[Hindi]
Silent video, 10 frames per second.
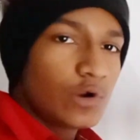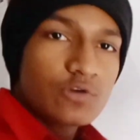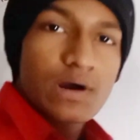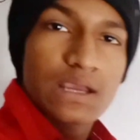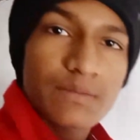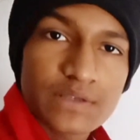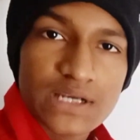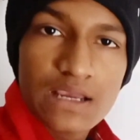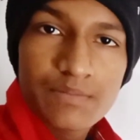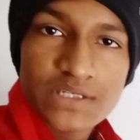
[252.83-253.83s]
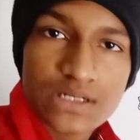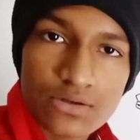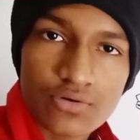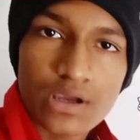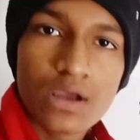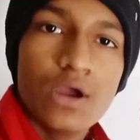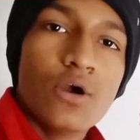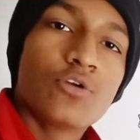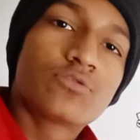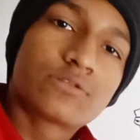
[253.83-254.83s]
कोयल को आगे पीछे आगे पीछे करोगे
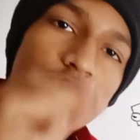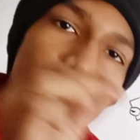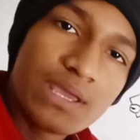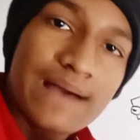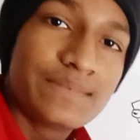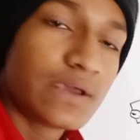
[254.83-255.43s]
तो भी आप